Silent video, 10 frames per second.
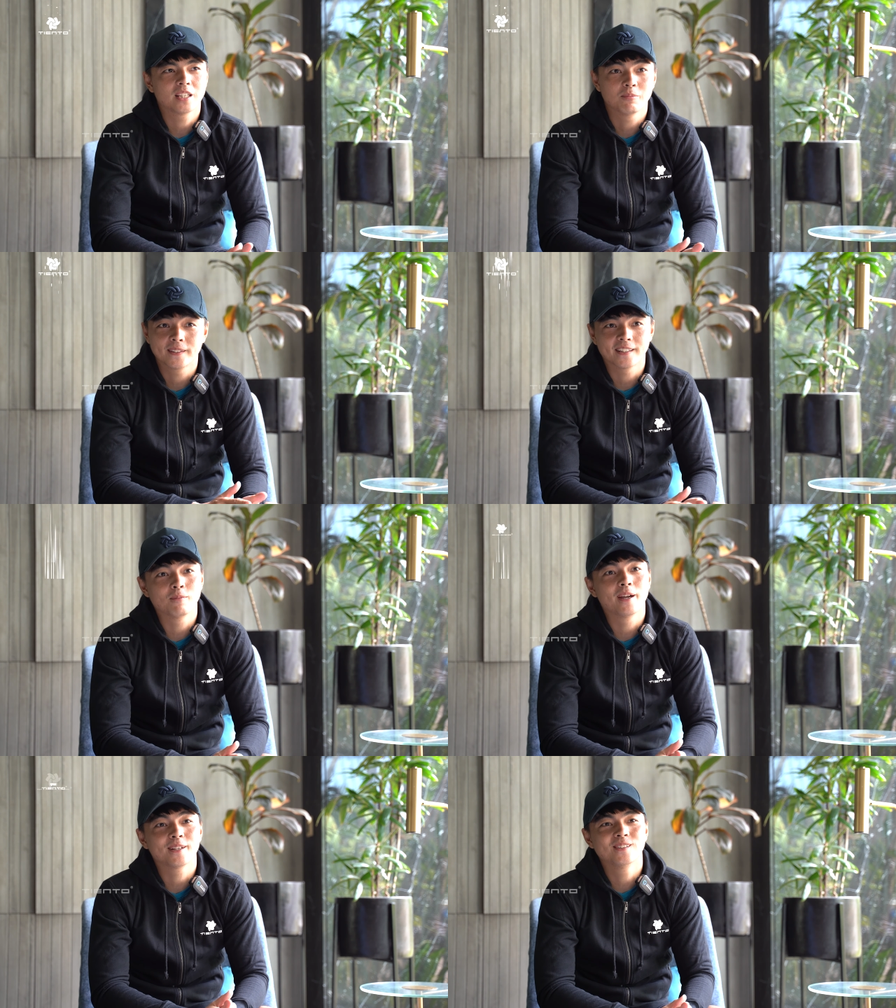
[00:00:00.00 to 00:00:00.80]
kiper
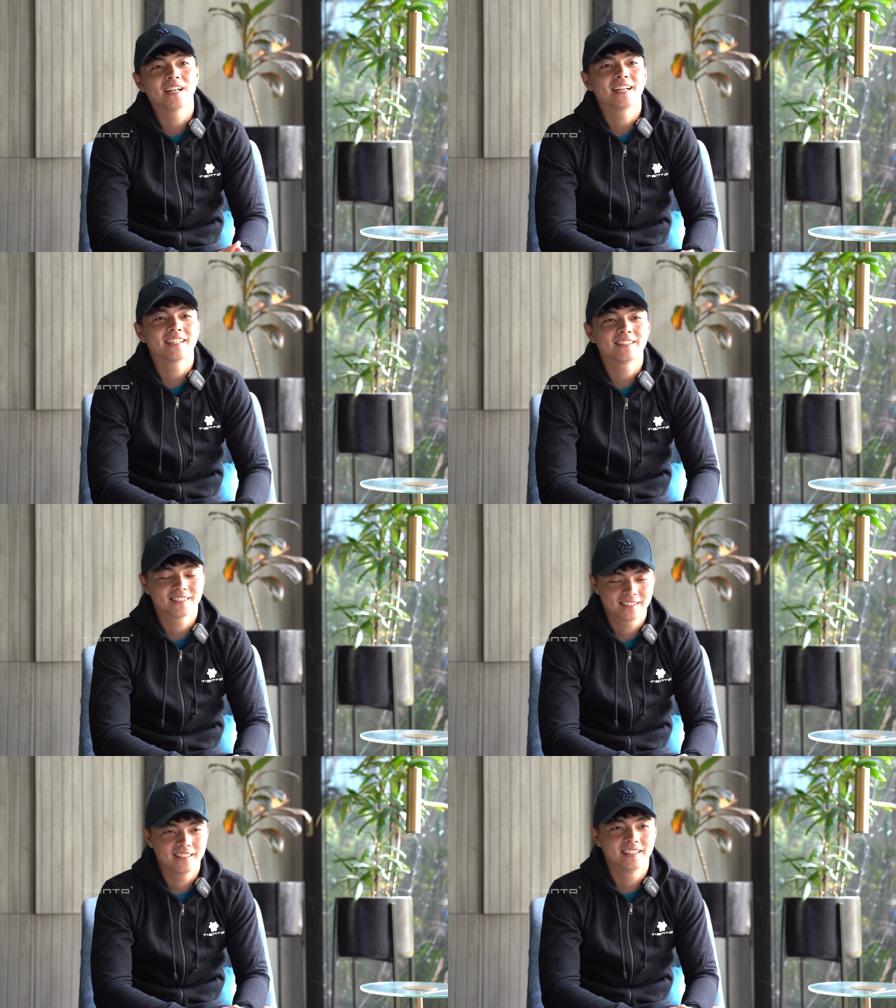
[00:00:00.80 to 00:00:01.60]
terbaik juga kan
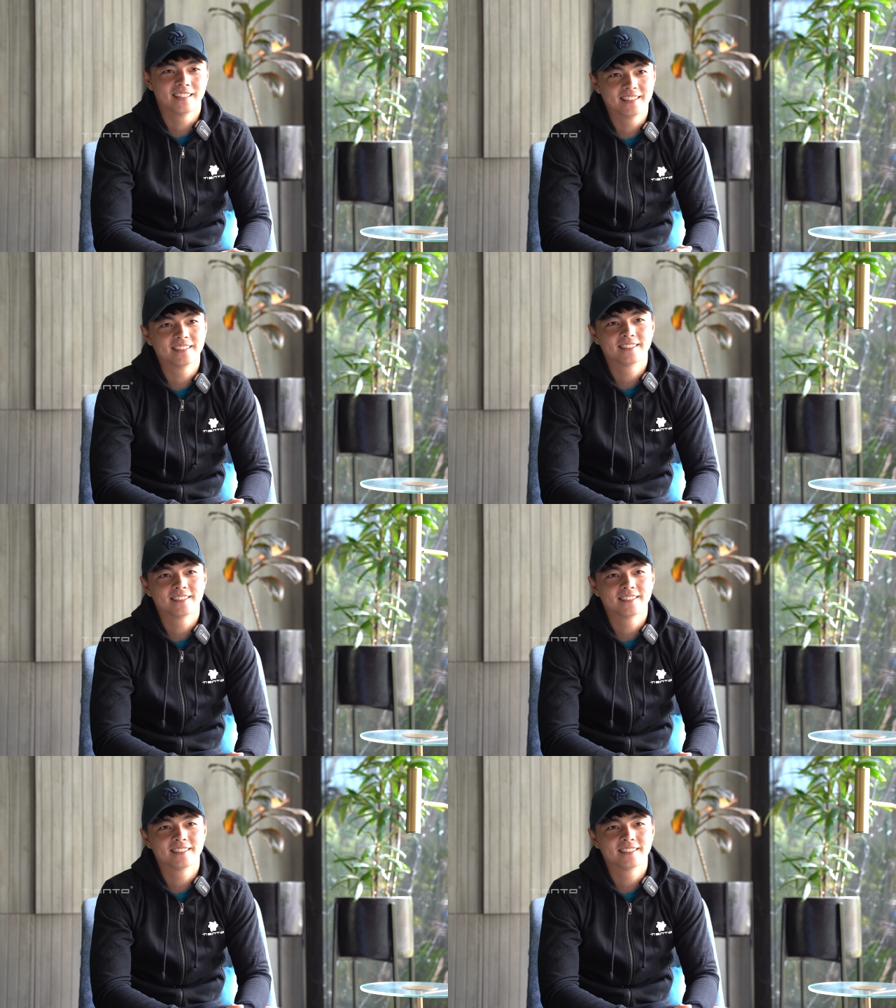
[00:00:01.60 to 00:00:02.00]
betul, ya.